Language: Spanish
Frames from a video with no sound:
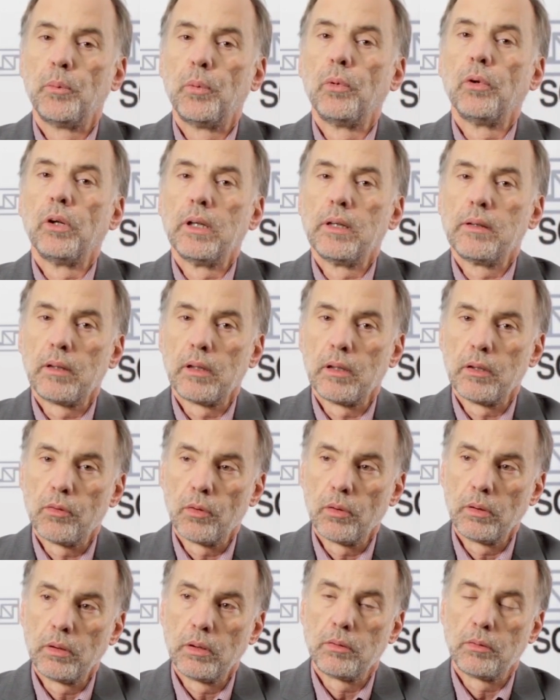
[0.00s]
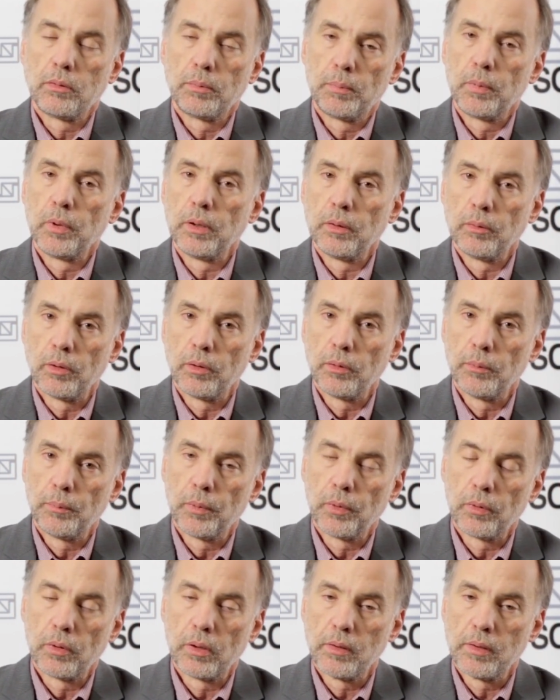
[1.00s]
por las razones, bueno,
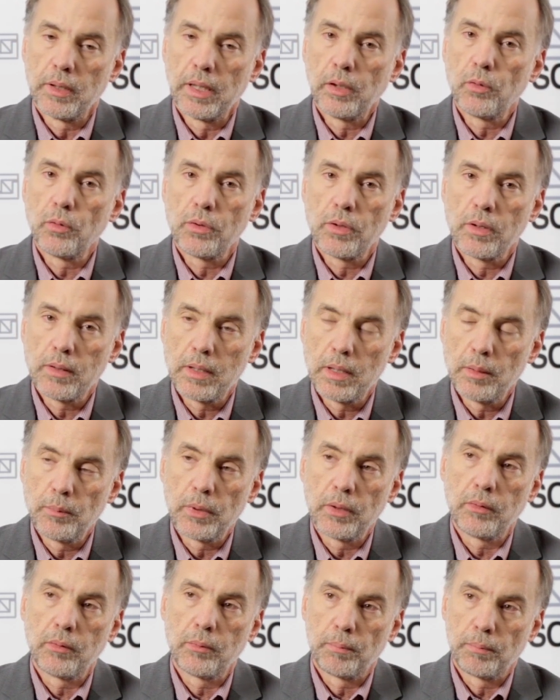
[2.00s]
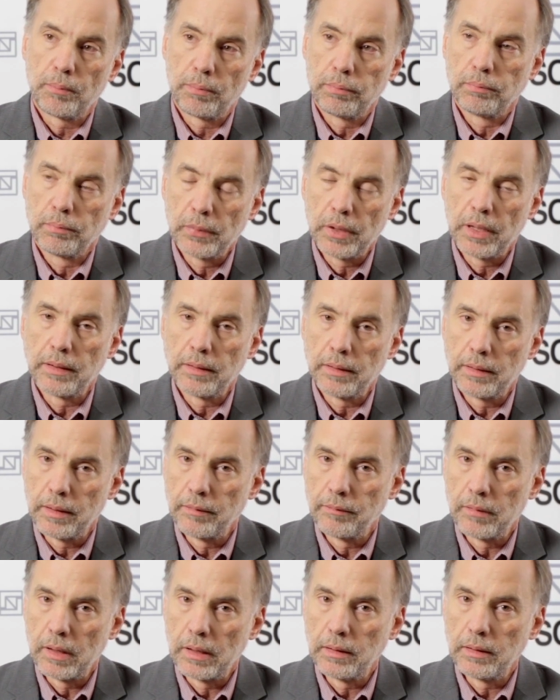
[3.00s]
por los ecosistemas que,
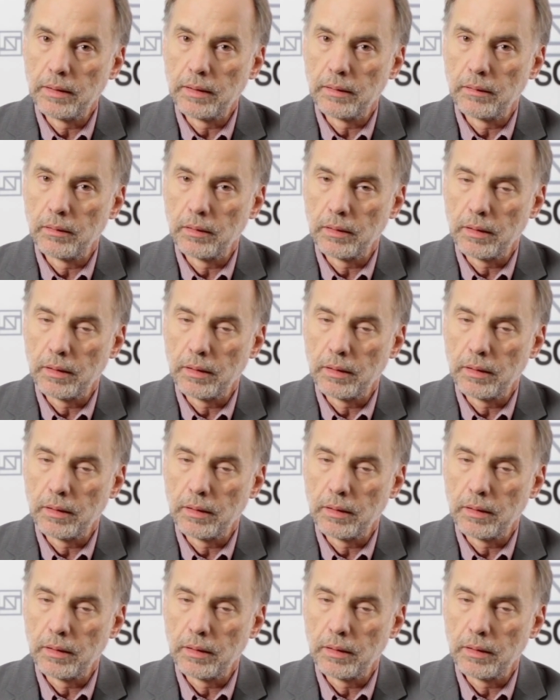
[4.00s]
valen,